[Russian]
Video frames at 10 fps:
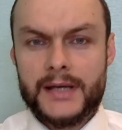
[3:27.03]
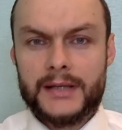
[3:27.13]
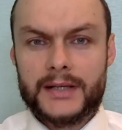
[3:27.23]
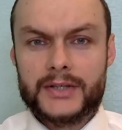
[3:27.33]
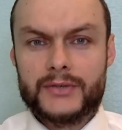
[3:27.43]

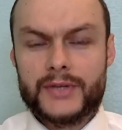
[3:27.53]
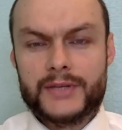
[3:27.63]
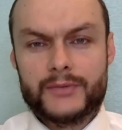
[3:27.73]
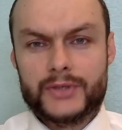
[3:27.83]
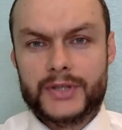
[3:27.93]
Также у
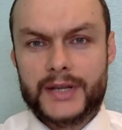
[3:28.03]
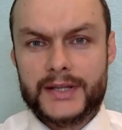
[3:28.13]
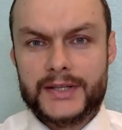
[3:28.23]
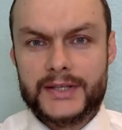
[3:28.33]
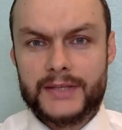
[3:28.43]
нас может
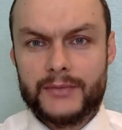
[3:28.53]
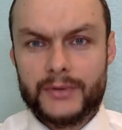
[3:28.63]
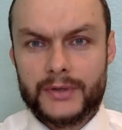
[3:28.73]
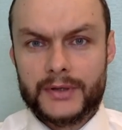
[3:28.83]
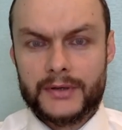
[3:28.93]
родиться
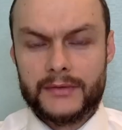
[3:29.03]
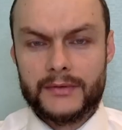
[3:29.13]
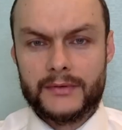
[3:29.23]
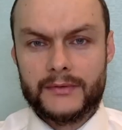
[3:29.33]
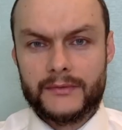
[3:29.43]
ребенок э,
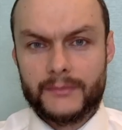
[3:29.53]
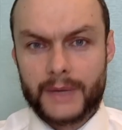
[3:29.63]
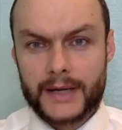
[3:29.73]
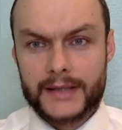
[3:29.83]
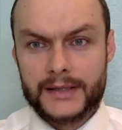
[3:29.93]
в
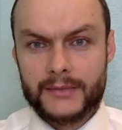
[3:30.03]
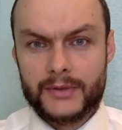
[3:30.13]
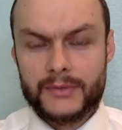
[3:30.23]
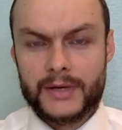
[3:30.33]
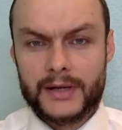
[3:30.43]
браке, например,